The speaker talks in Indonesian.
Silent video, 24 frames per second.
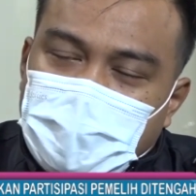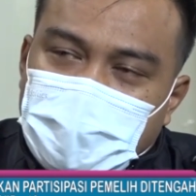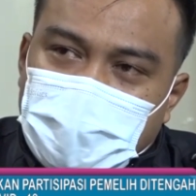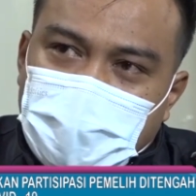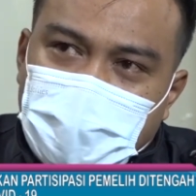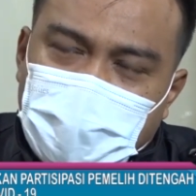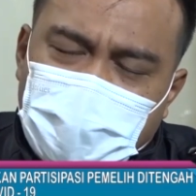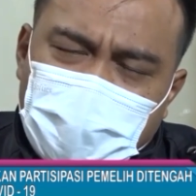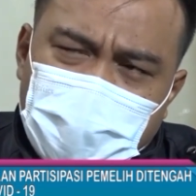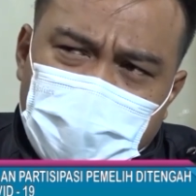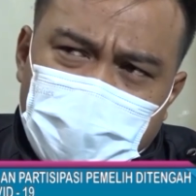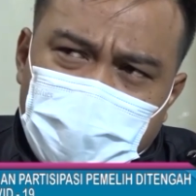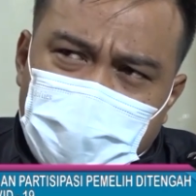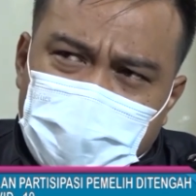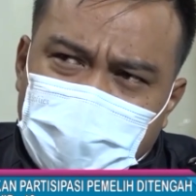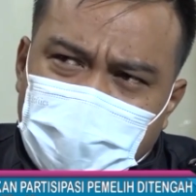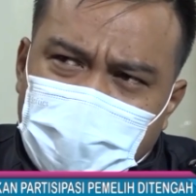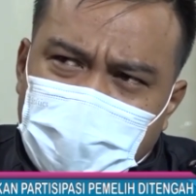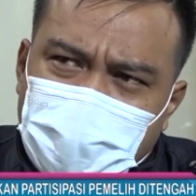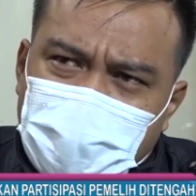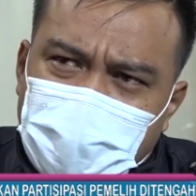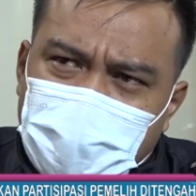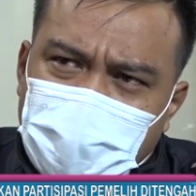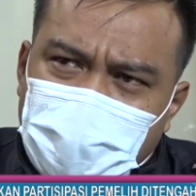Jadi kalau
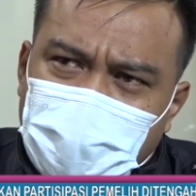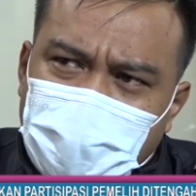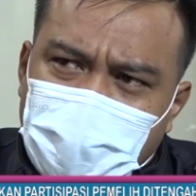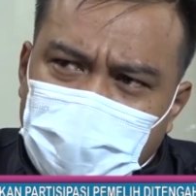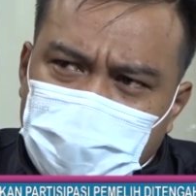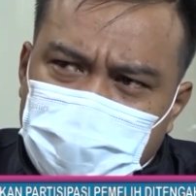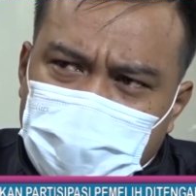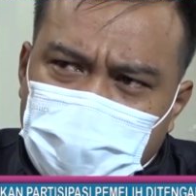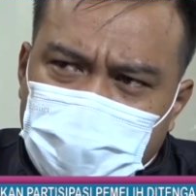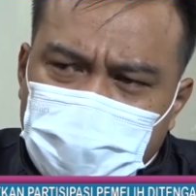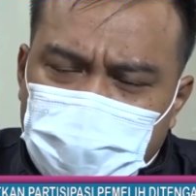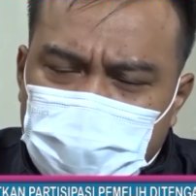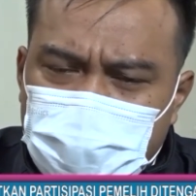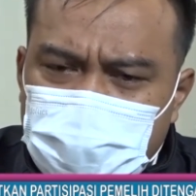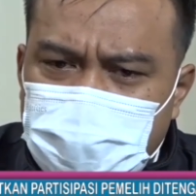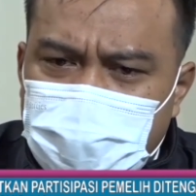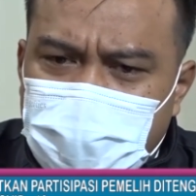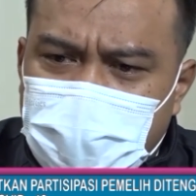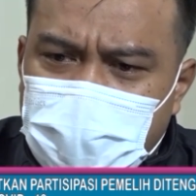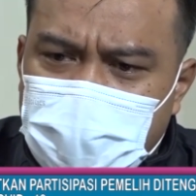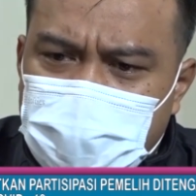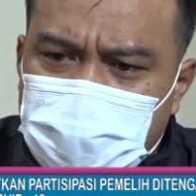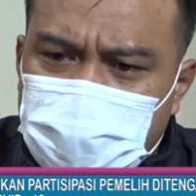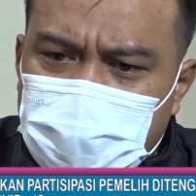misalnya dalam satu
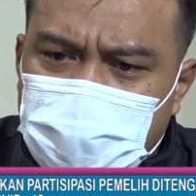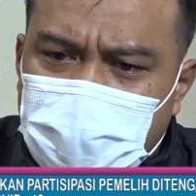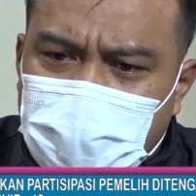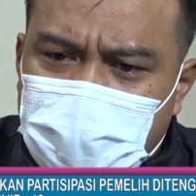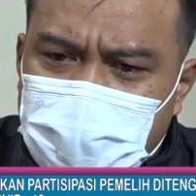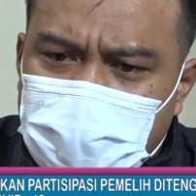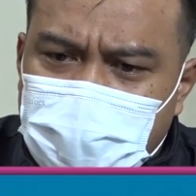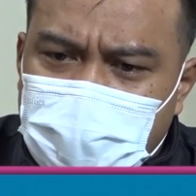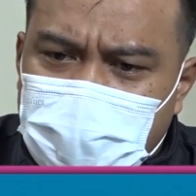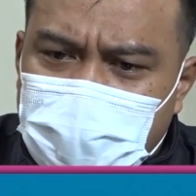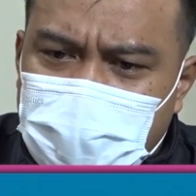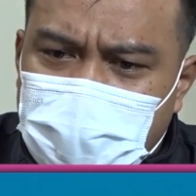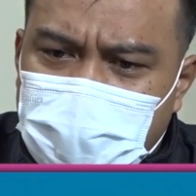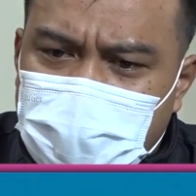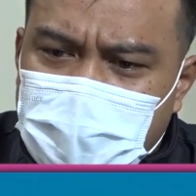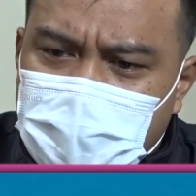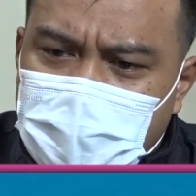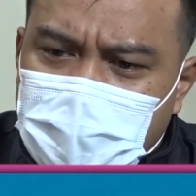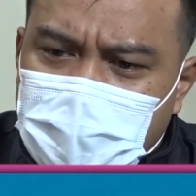rumah itu ada